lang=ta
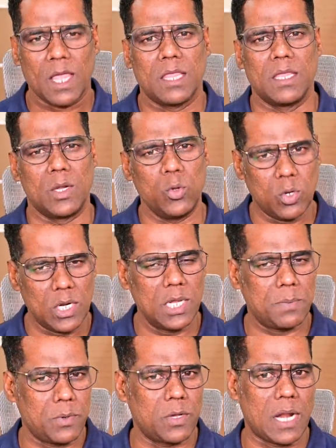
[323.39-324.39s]
இந்த
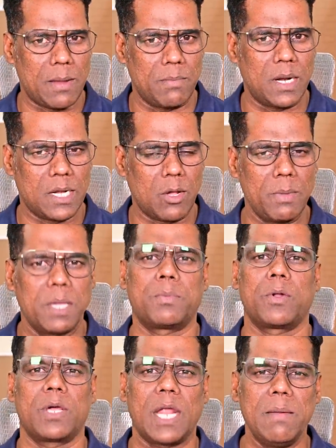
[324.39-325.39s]
நியூக்ளியர் ப்ரோக்ராம் அட்டாமிக்
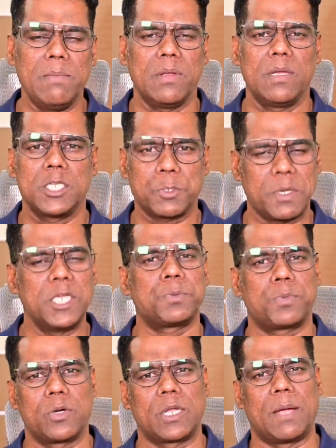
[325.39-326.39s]
ப்ரோக்ராம் ஸ்பேஸ்
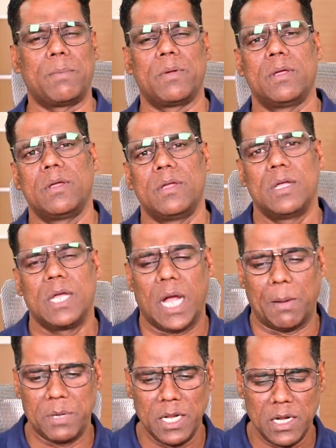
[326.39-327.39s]
ப்ரோக்ராம்
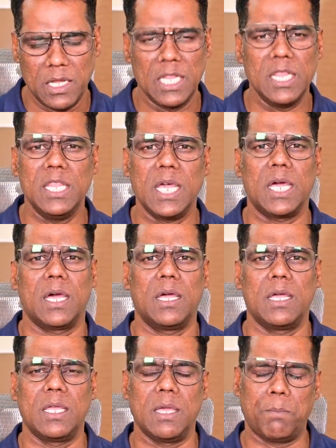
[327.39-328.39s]
அப்படின்னு இந்தியா
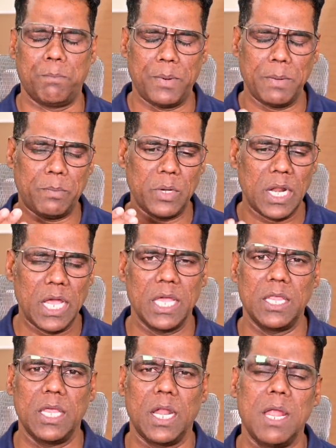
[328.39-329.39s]
எப்பப்பெல்லாம்
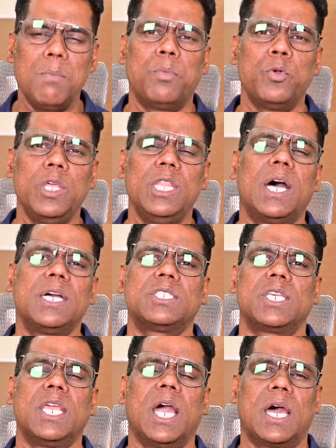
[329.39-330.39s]
எதெல்லாம் புதிதாக
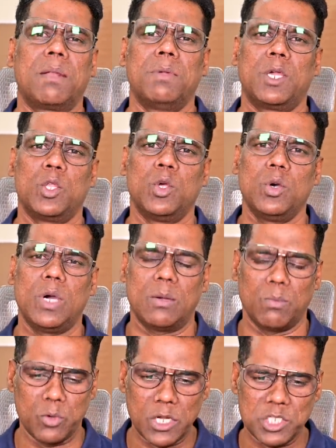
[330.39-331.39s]
செய்ய ஆரம்பிக்குதோ
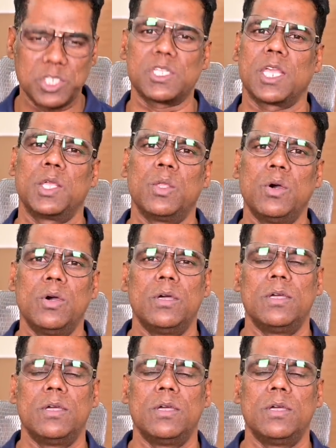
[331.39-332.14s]
முயற்சி செய்யுதோ